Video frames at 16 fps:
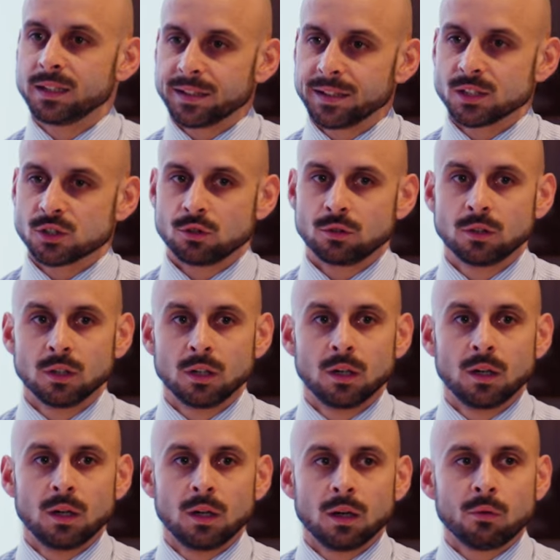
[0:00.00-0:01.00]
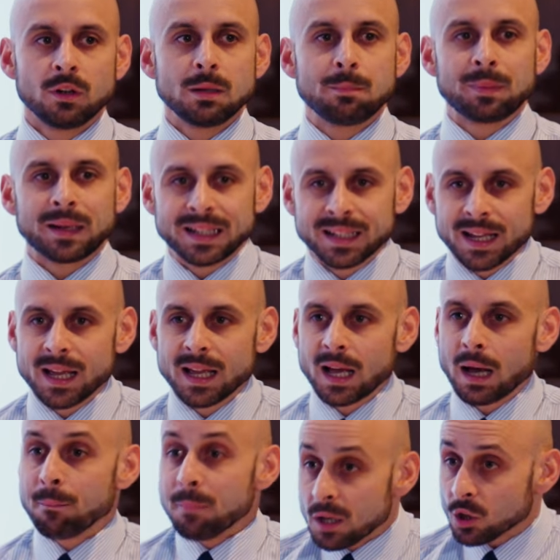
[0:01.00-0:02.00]
il riso. Quindi perché,
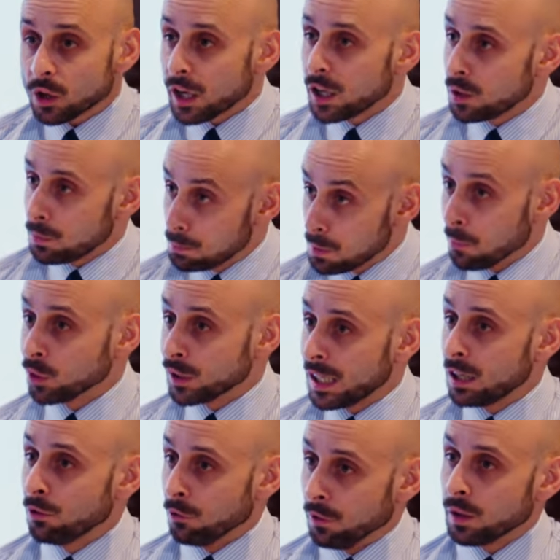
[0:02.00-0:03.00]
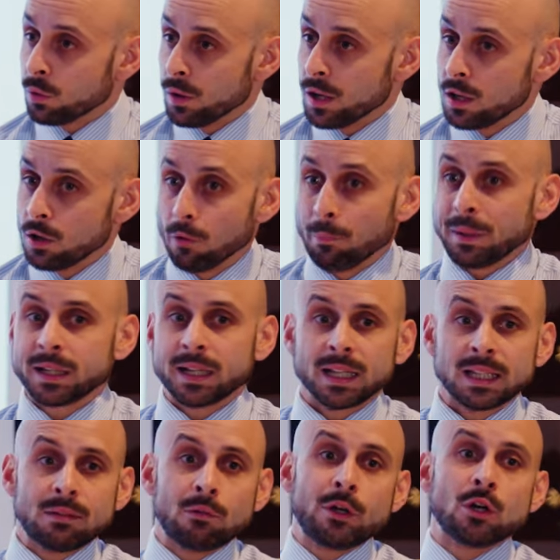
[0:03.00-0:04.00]
a meno che il mio modello non è quello, perché
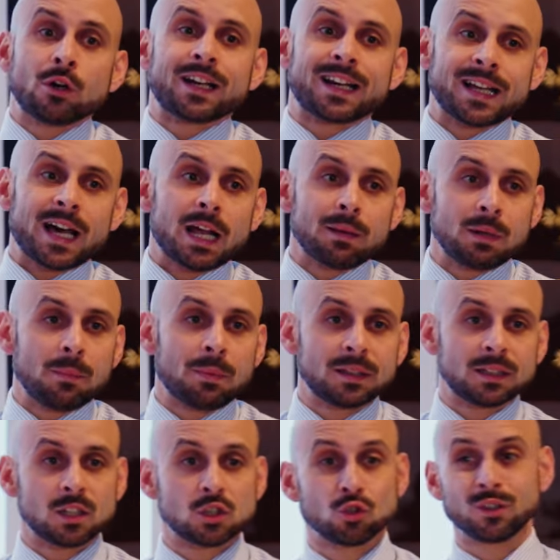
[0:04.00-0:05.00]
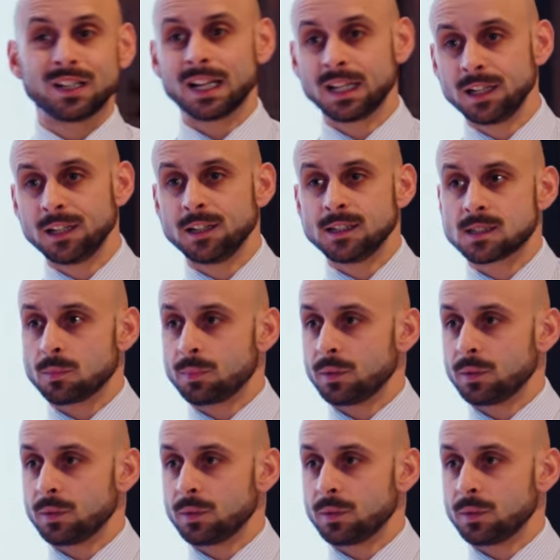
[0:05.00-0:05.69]
devo io crearmi le piantagioni all'inizio